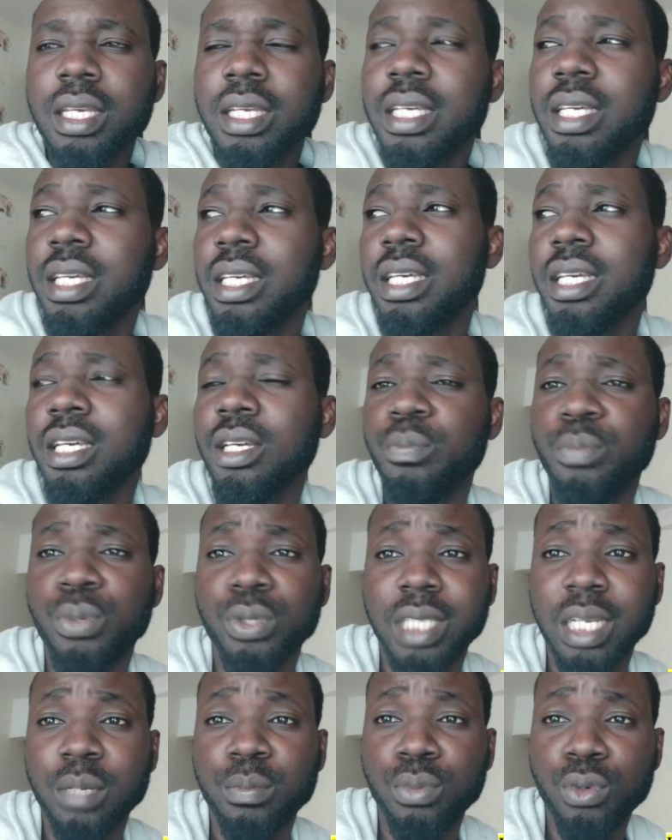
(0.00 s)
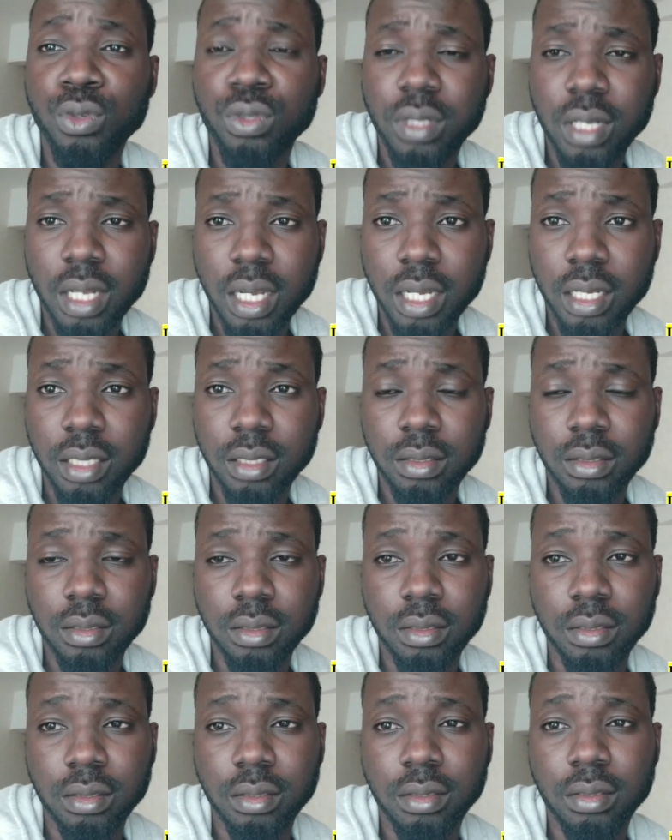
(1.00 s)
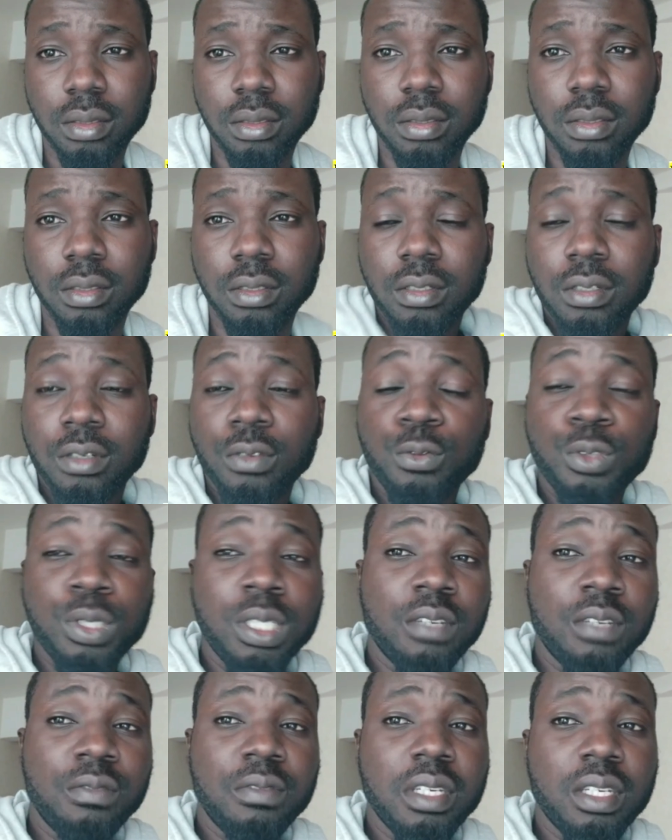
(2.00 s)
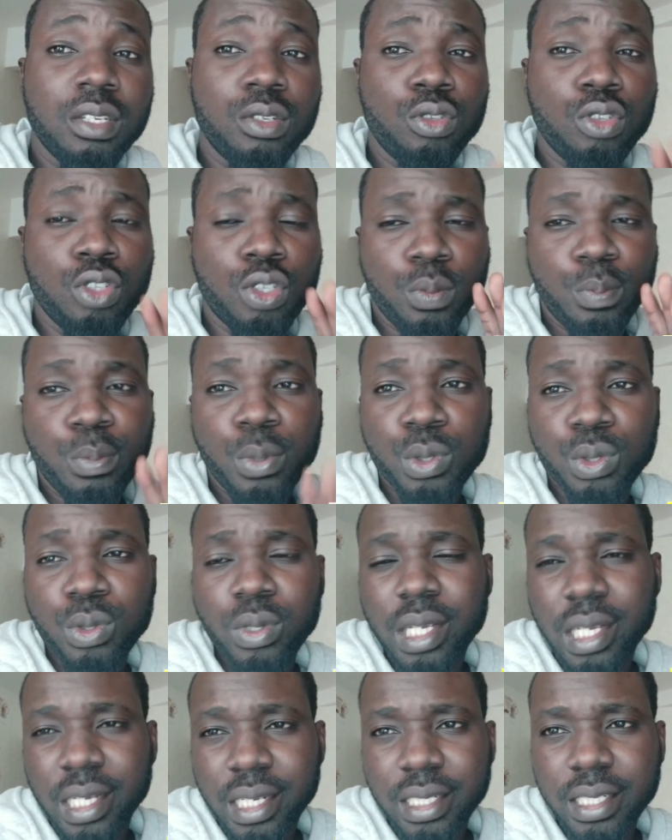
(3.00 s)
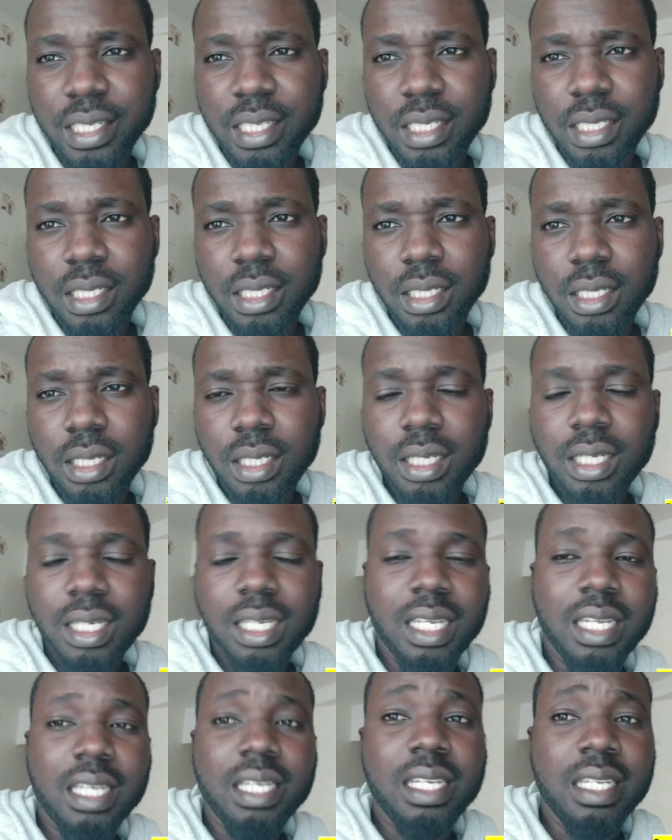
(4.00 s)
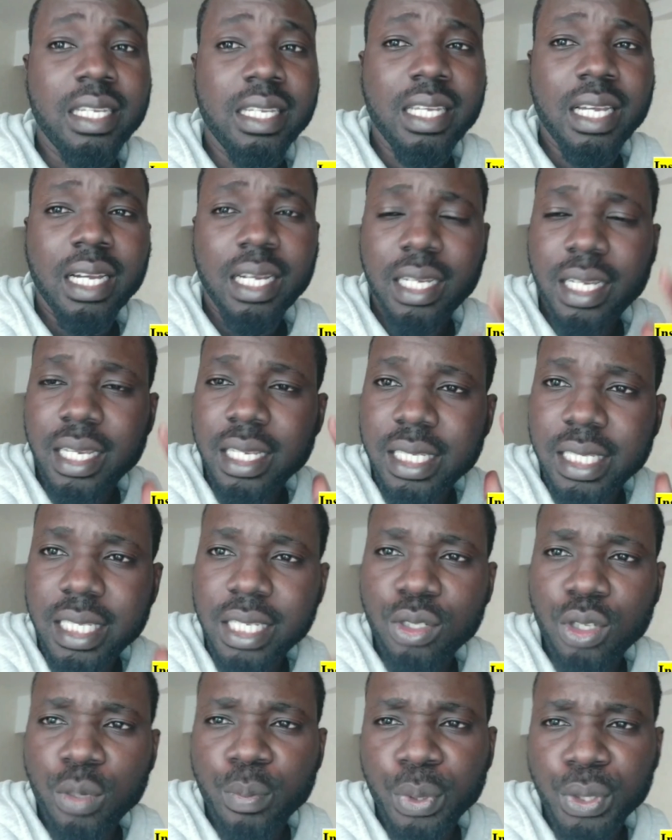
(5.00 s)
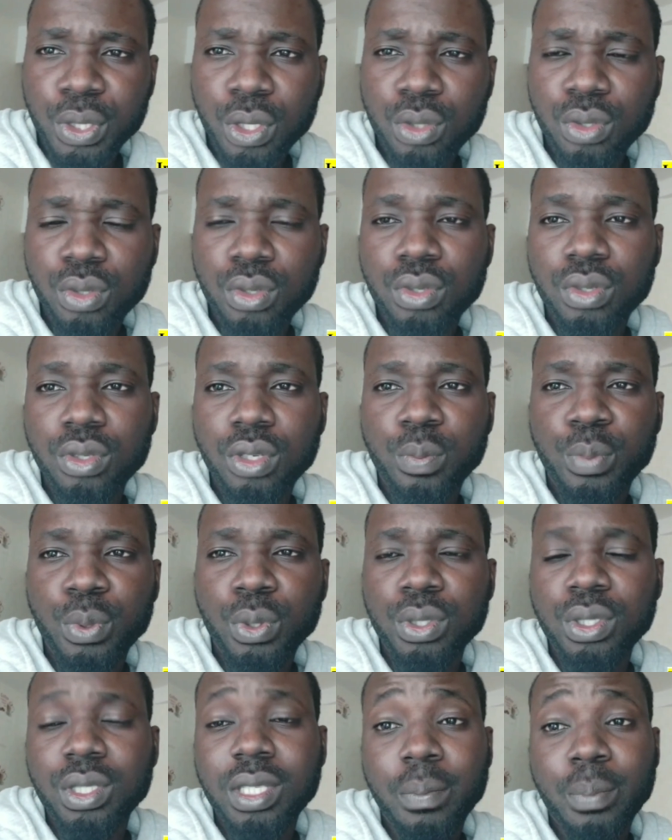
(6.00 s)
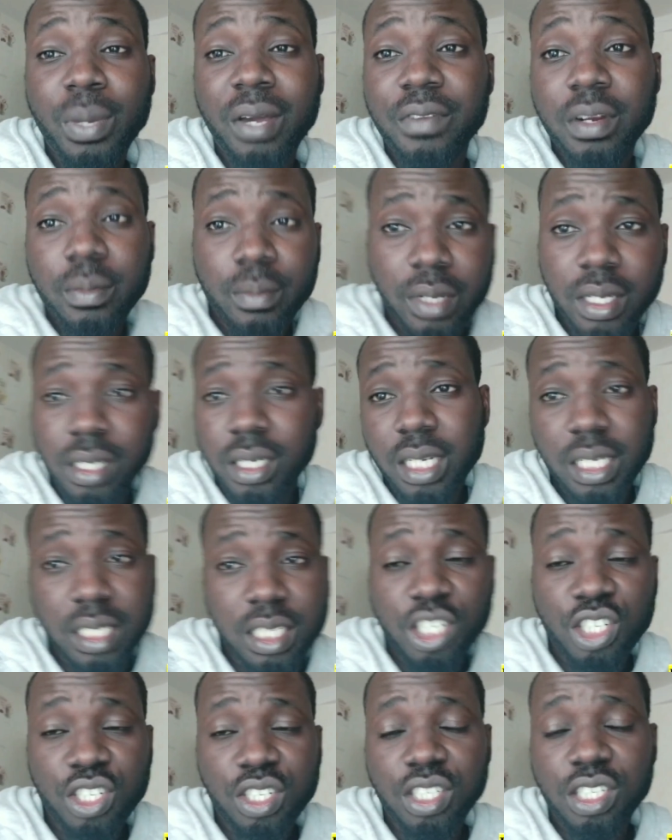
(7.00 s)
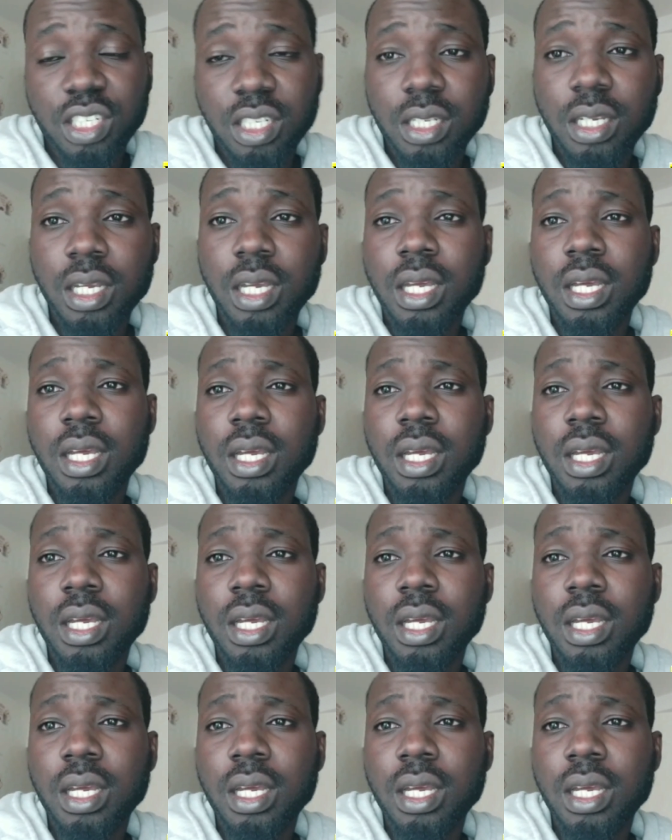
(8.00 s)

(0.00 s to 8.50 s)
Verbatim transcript: Et pour cette bourse-là, euh, vous devez juste postuler en ligne. Et il y a un cycle de processus. Le processus n'a pas vraiment assez changé.